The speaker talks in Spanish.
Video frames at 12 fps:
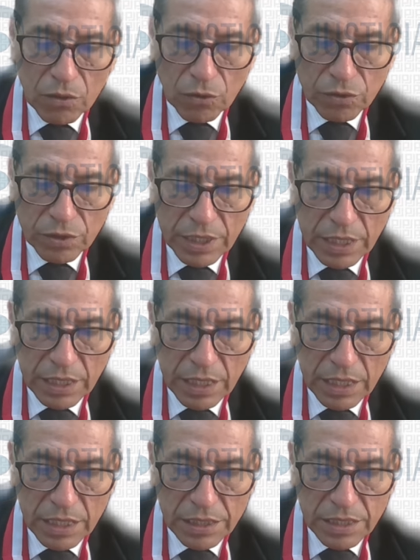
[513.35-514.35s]
con
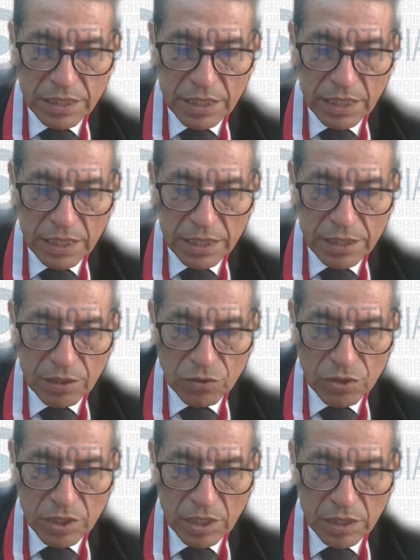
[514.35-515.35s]
DNI
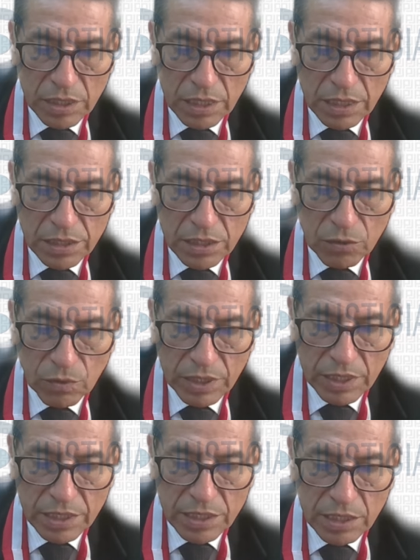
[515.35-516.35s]

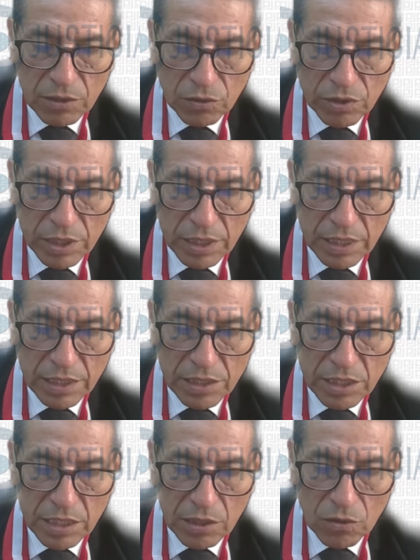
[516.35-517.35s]

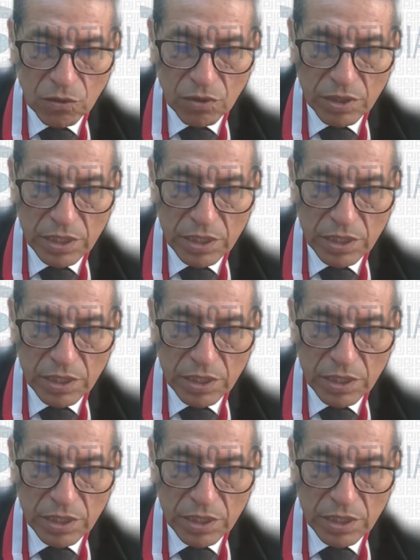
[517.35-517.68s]
6007-5535